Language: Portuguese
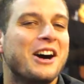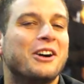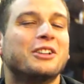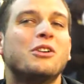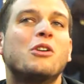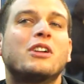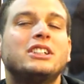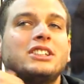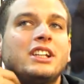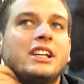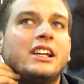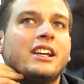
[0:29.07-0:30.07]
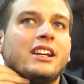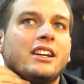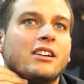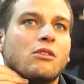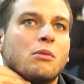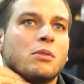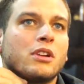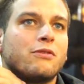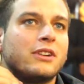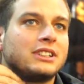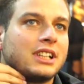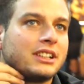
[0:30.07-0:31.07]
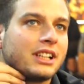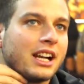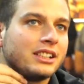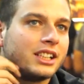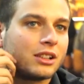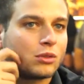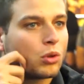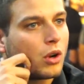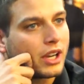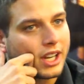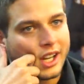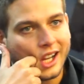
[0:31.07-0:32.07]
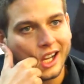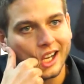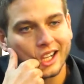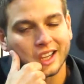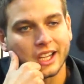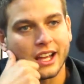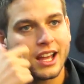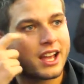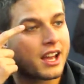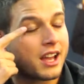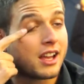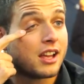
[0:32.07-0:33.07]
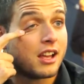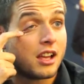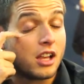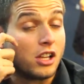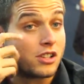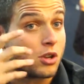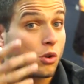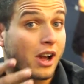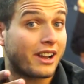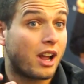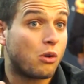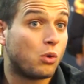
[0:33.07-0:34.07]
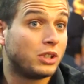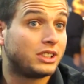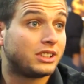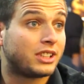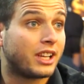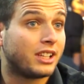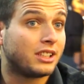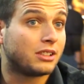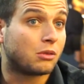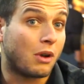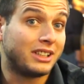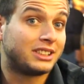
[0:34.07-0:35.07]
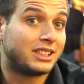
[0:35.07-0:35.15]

Ô Douglas, e, e como que foi essa trajetória, cara? Até seu canal hoje tem quase